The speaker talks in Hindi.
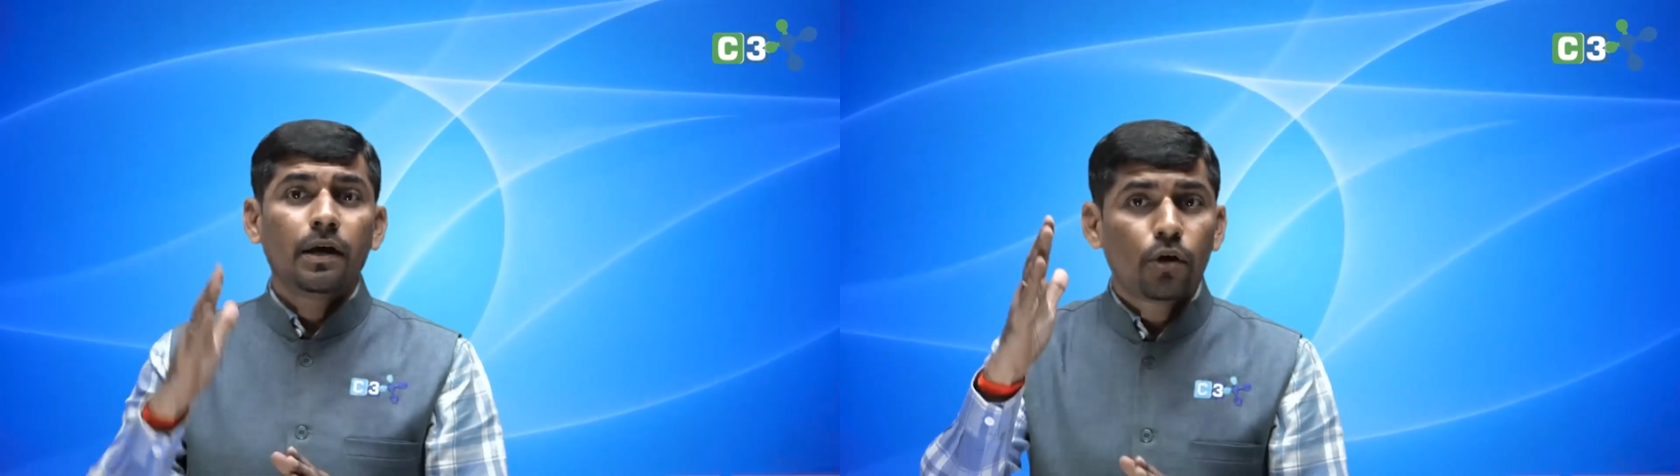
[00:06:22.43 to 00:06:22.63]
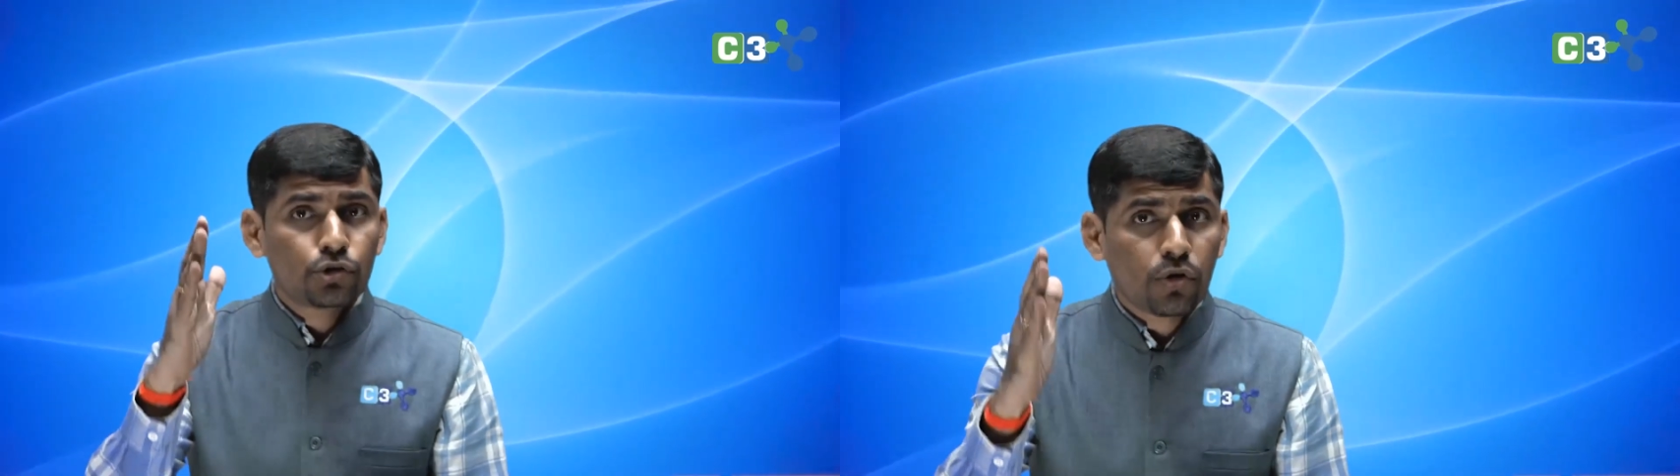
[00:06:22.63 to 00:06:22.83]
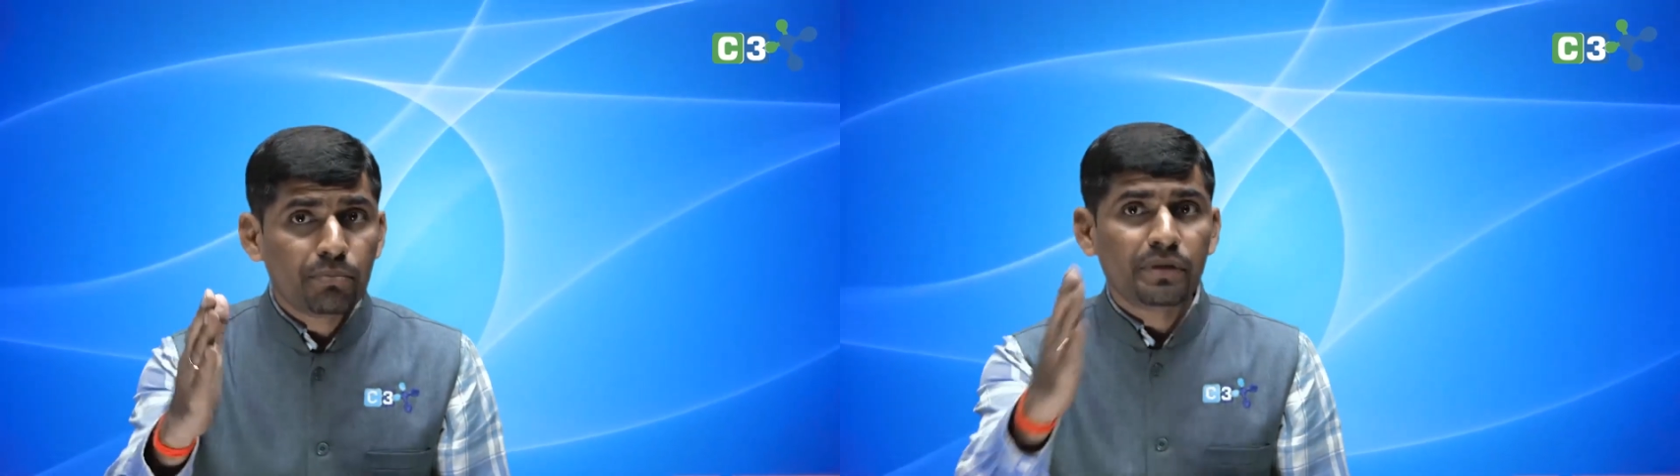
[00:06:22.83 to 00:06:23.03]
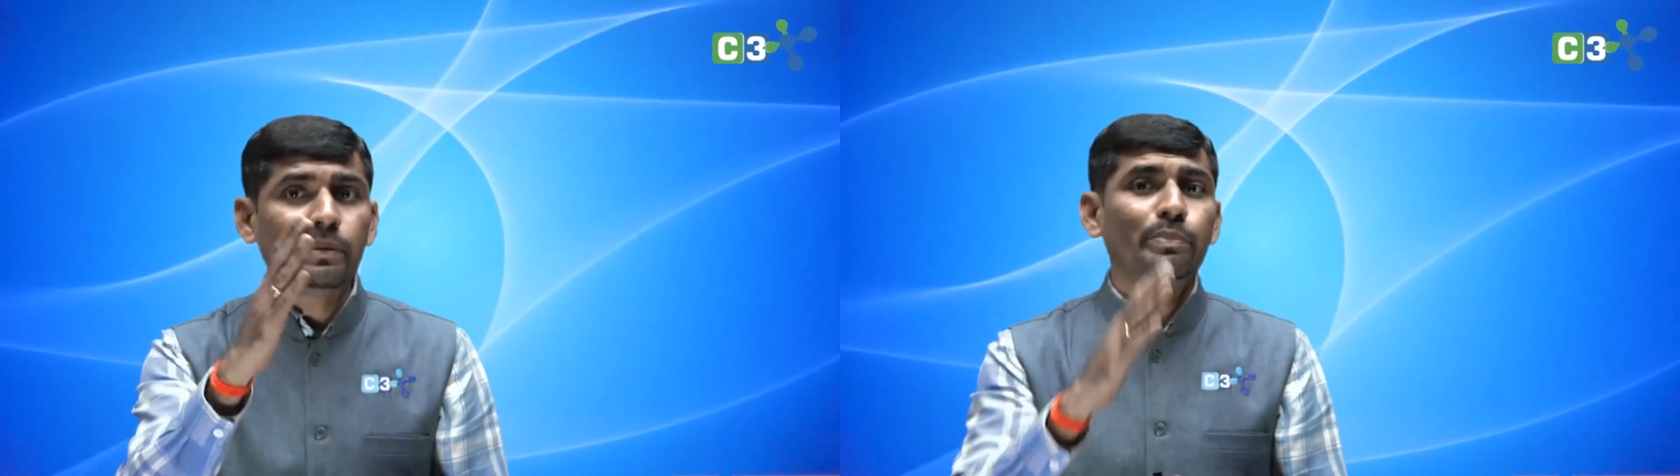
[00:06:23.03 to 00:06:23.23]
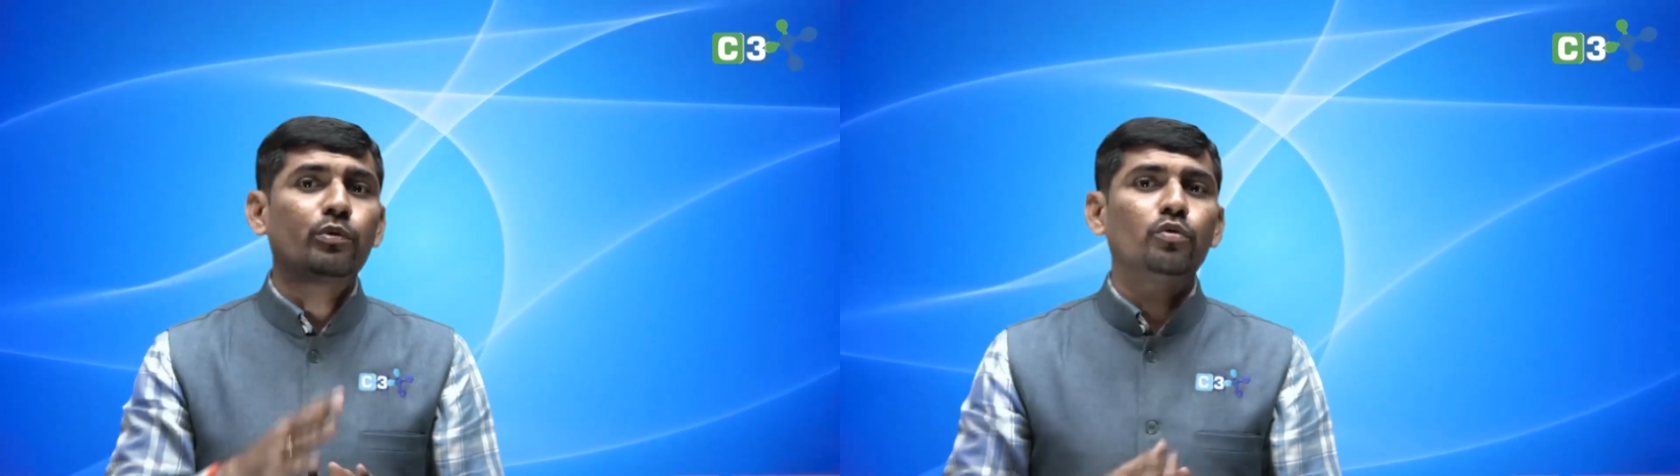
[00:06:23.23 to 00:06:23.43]
और जो अभी भी
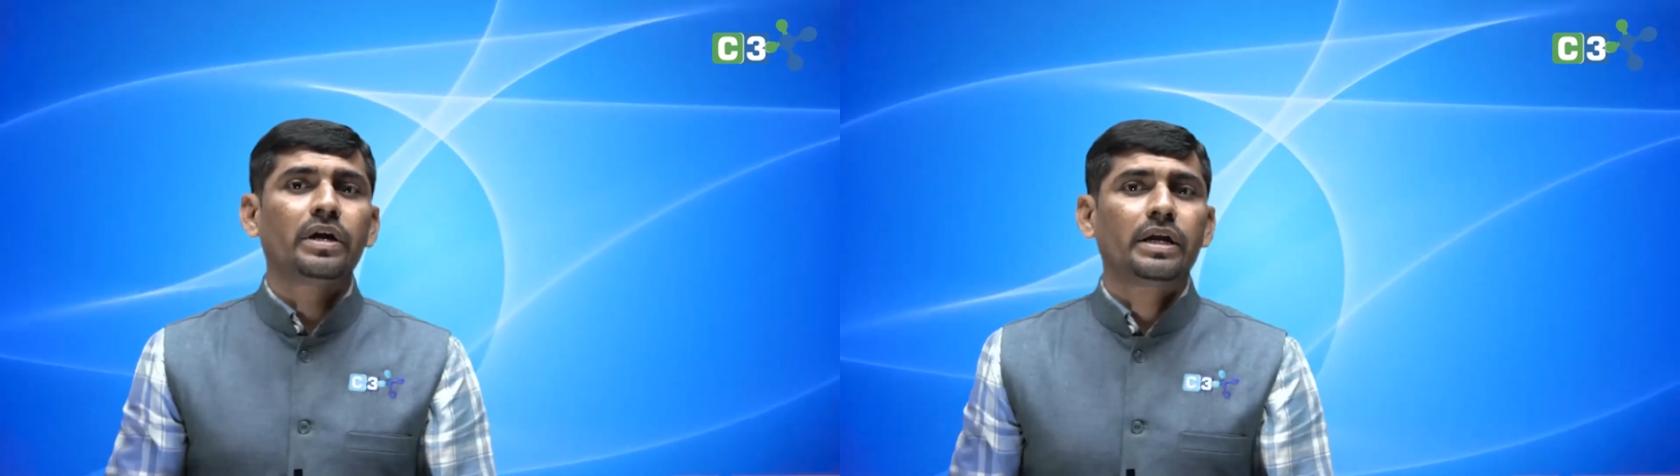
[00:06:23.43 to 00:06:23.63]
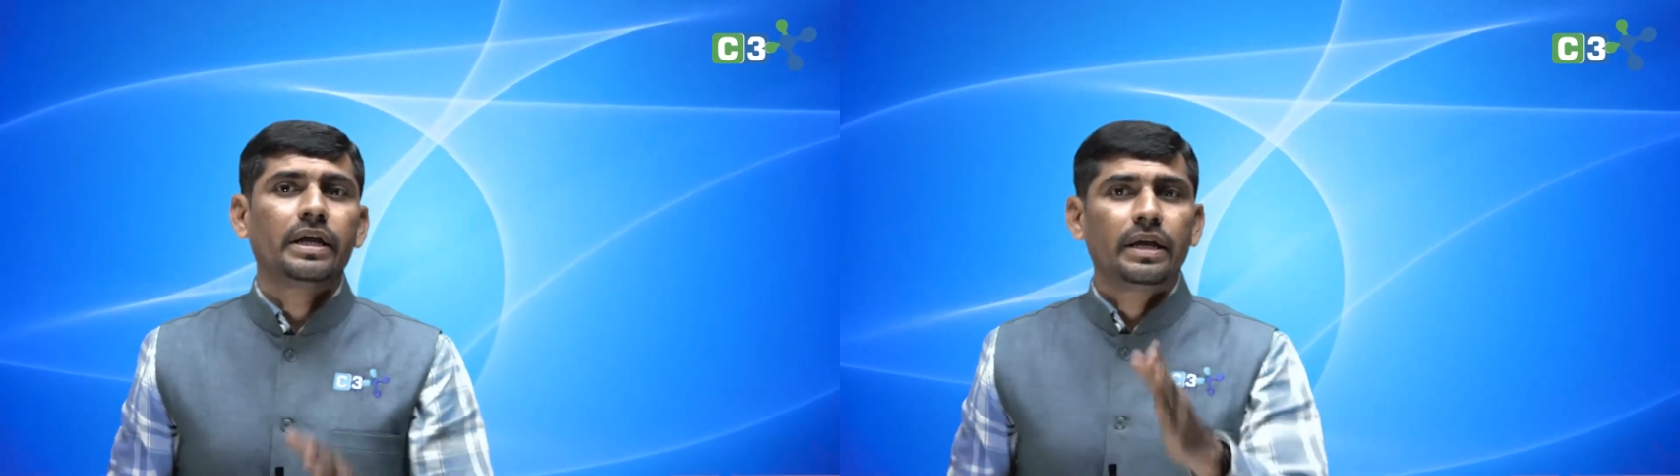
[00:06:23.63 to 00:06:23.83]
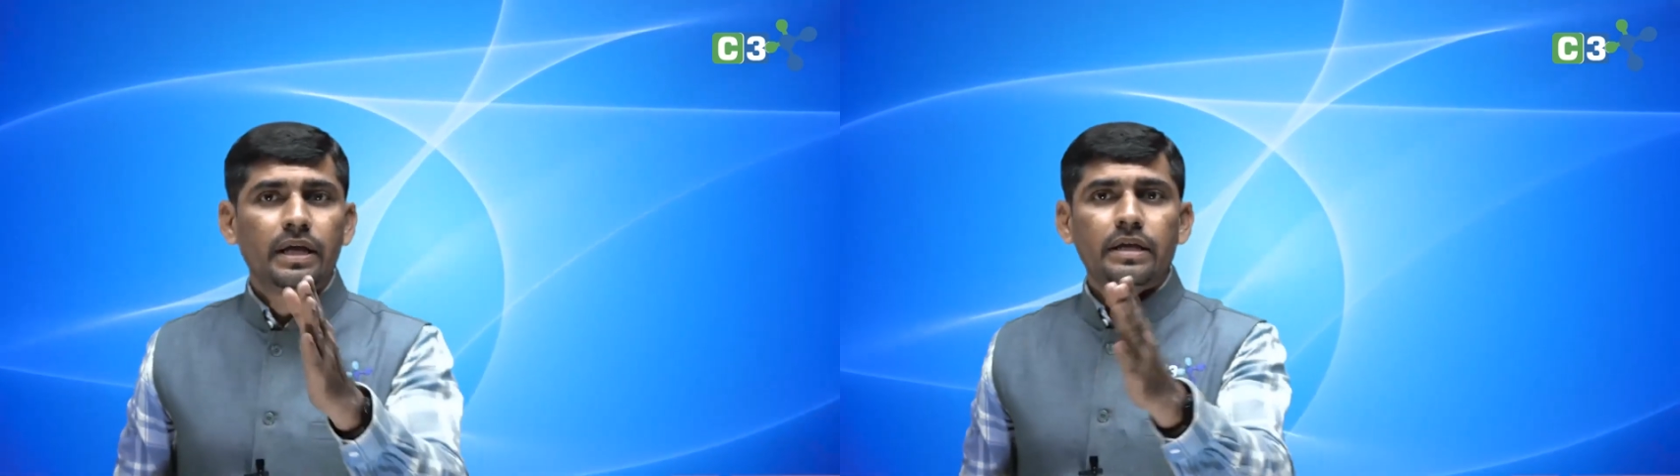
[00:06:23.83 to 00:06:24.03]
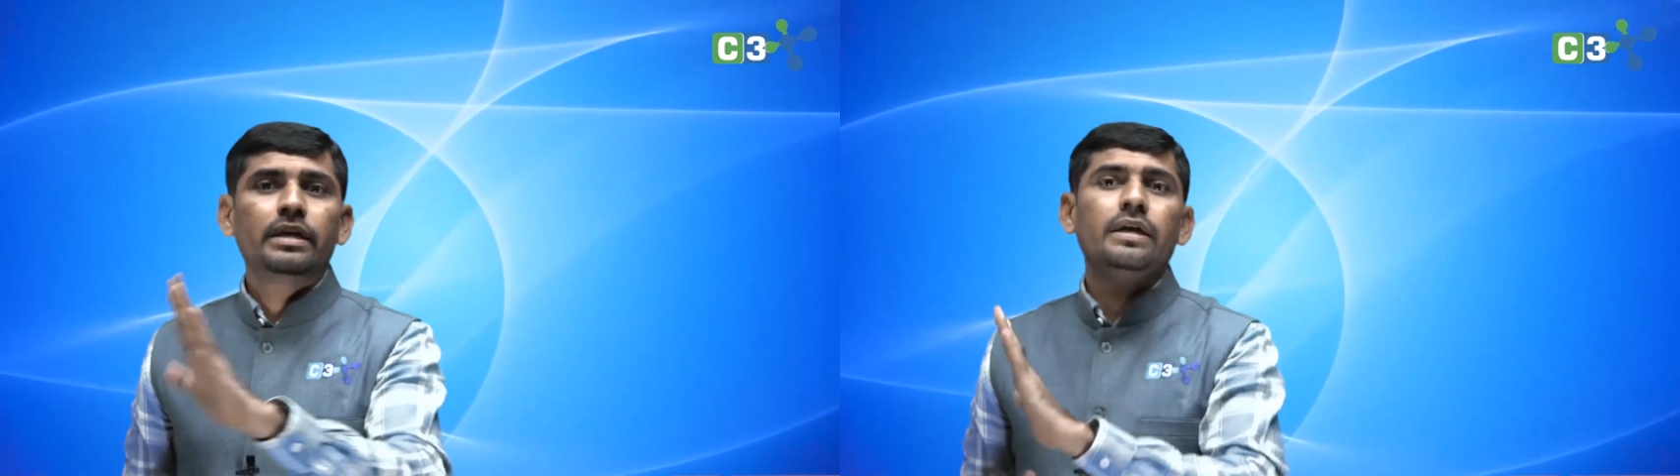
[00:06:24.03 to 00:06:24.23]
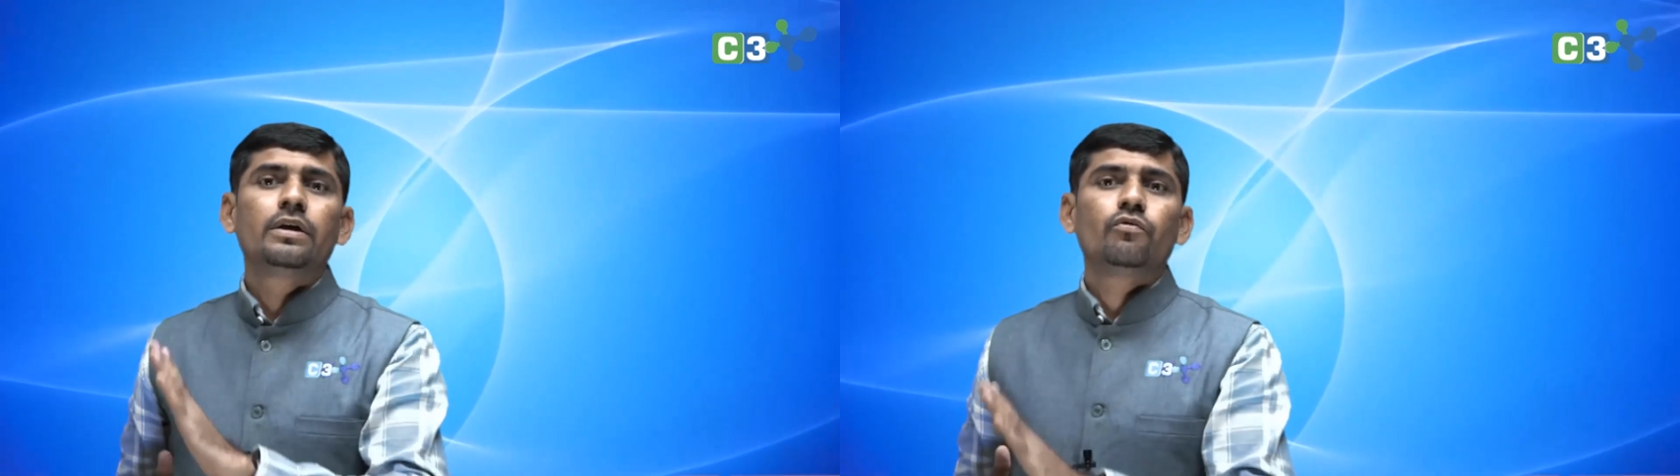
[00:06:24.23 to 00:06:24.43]
प्रूव कर रहे हैं कि